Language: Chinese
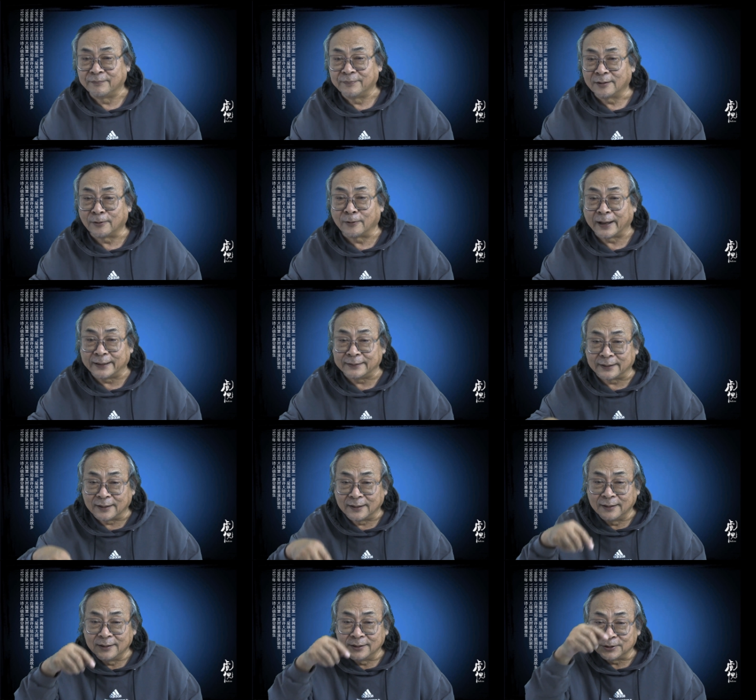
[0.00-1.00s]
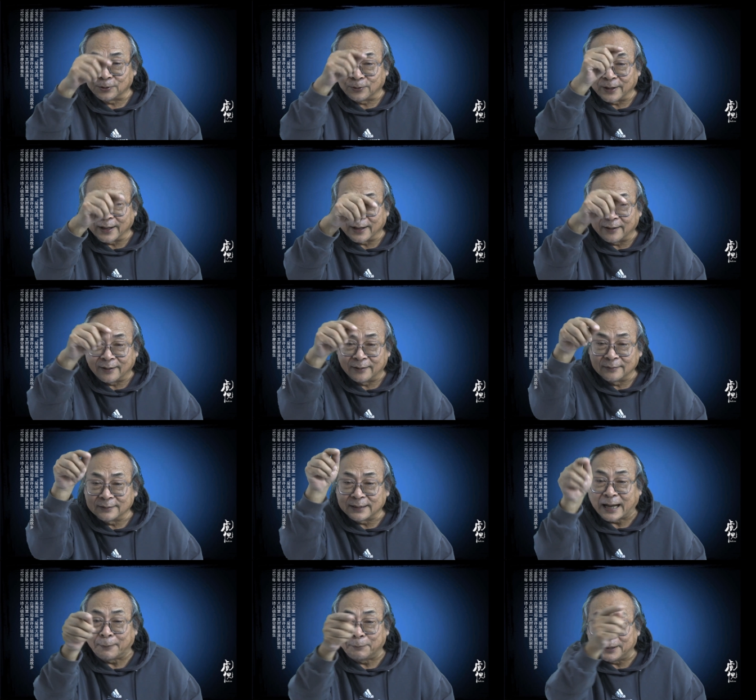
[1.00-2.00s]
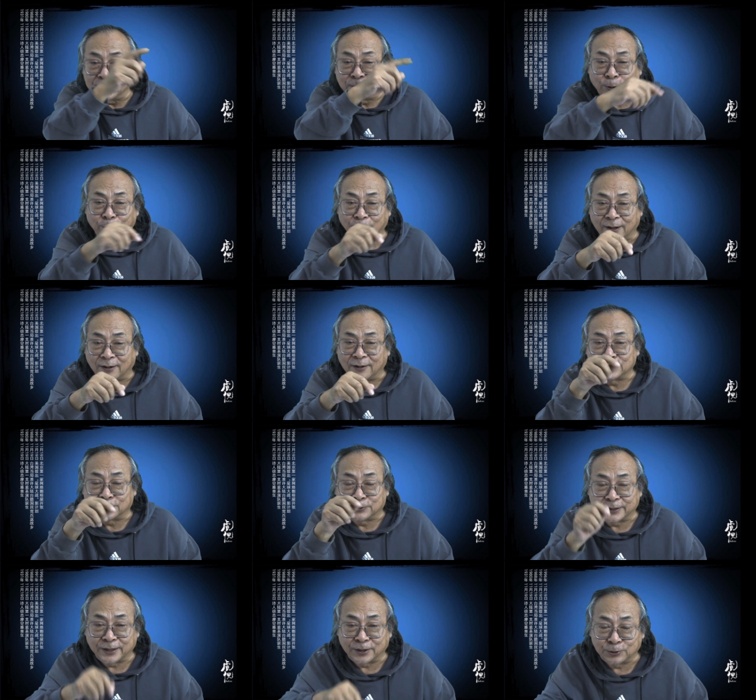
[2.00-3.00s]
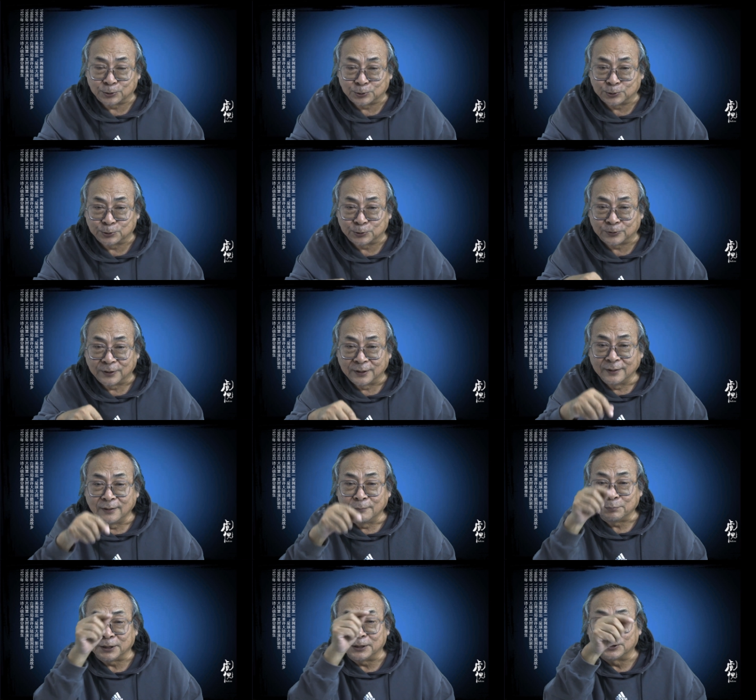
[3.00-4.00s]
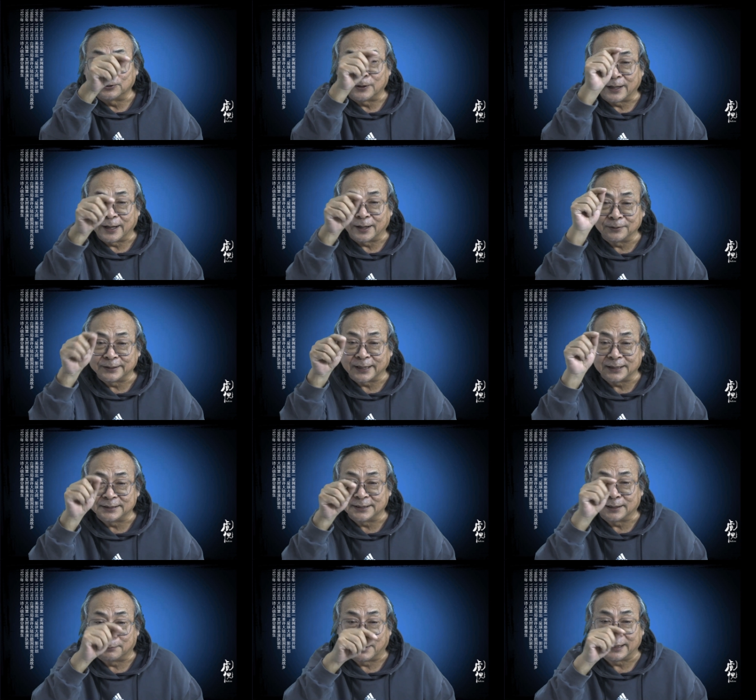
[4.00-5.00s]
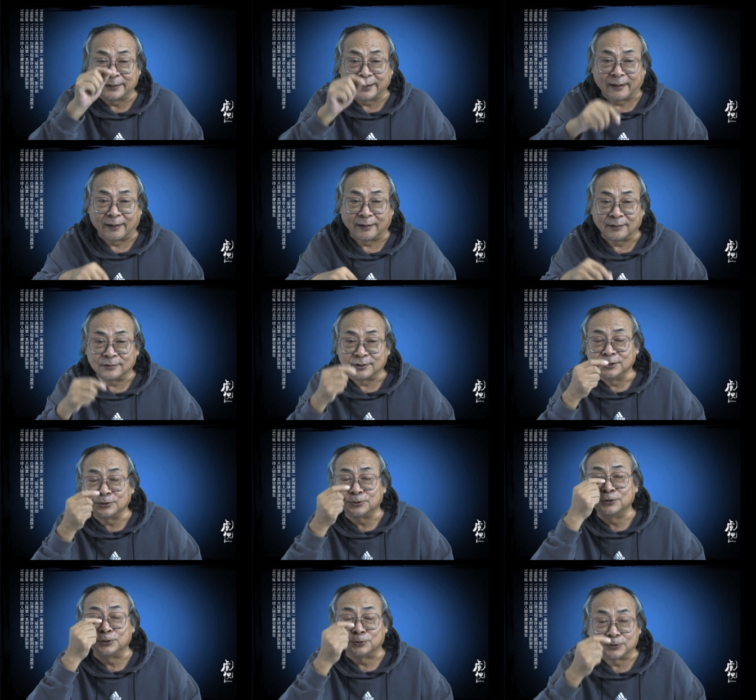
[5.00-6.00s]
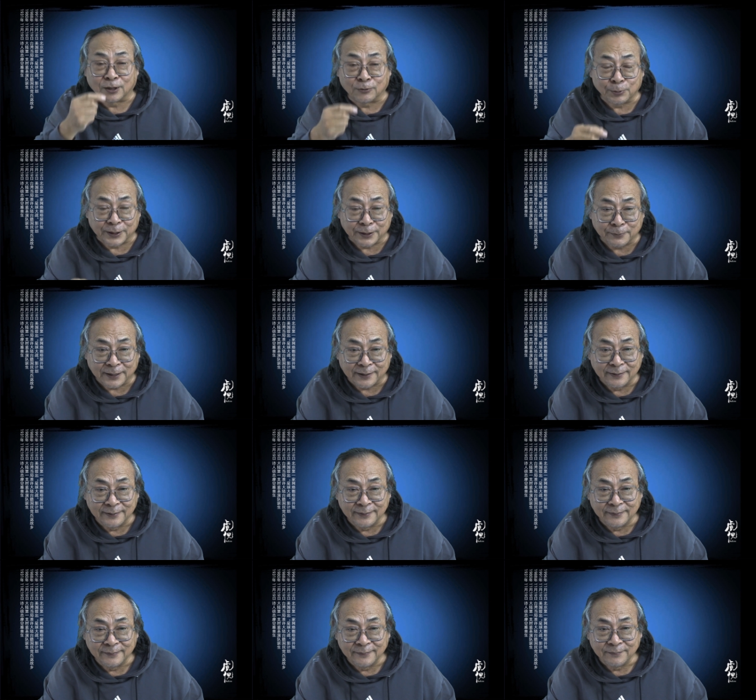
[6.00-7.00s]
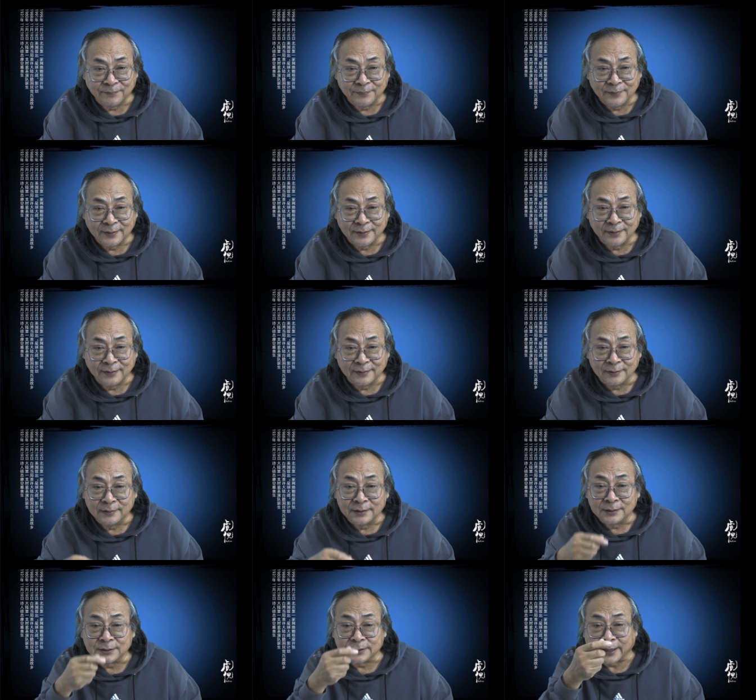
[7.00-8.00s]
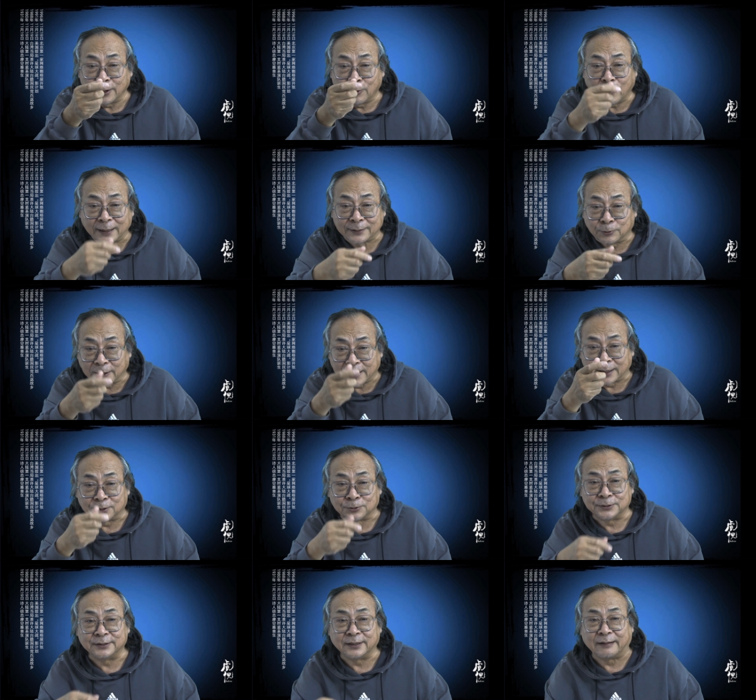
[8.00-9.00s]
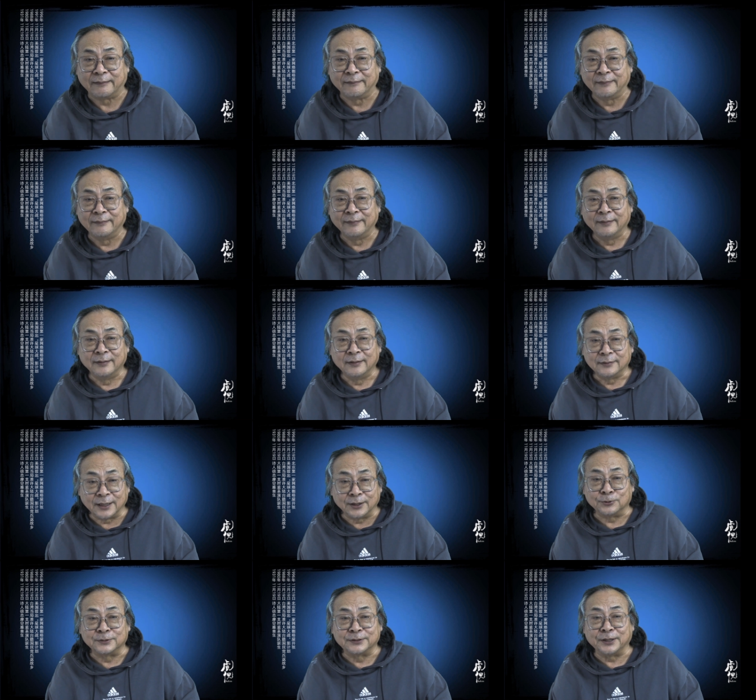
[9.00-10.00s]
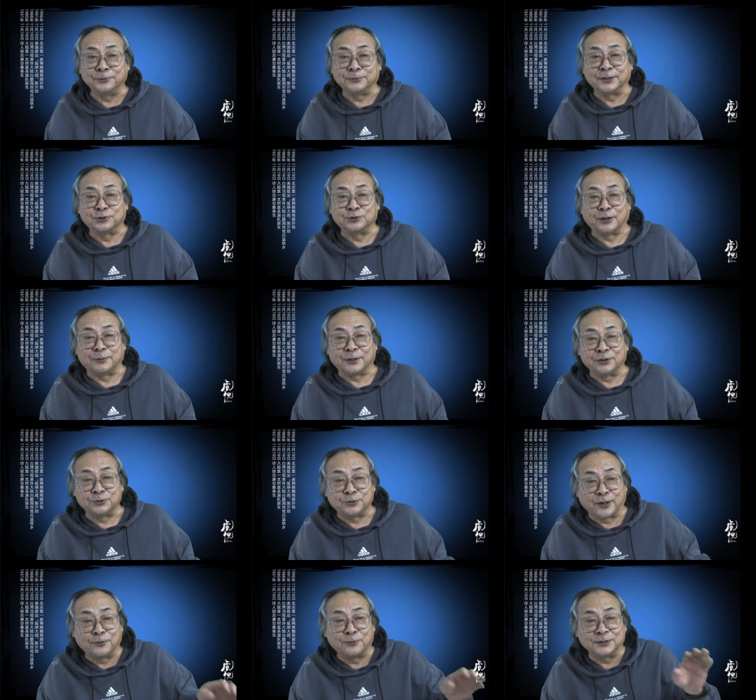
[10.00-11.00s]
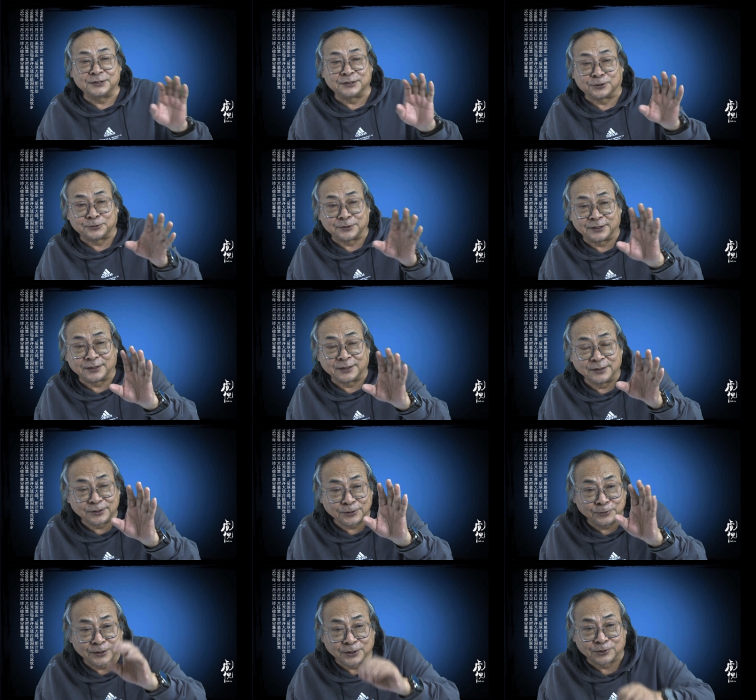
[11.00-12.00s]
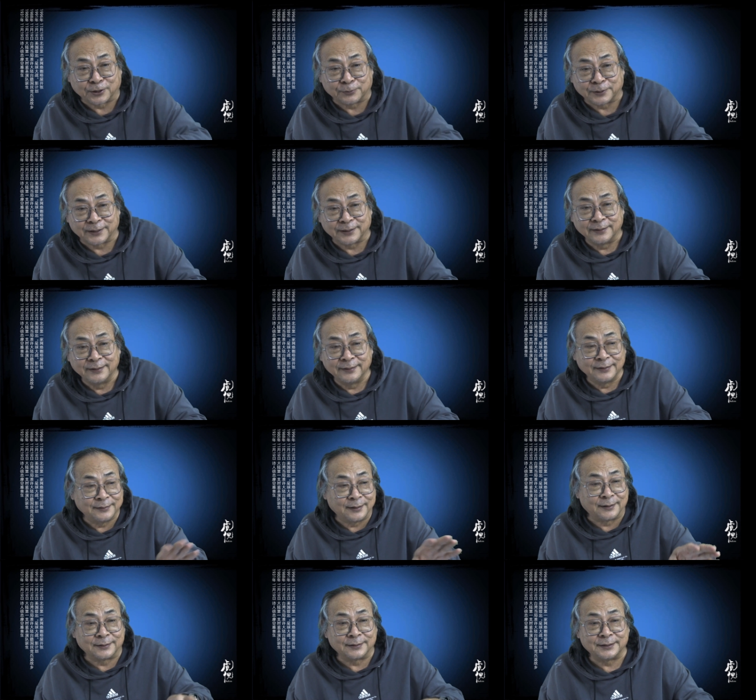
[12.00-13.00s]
后来呢，就是那个大鼻头啊，首先要突出。鼻头上还要点几个麻点儿，就是酒糟鼻嘛。谁画的我看都像，那时候真有那水平，全国的小学生都有那水平啊。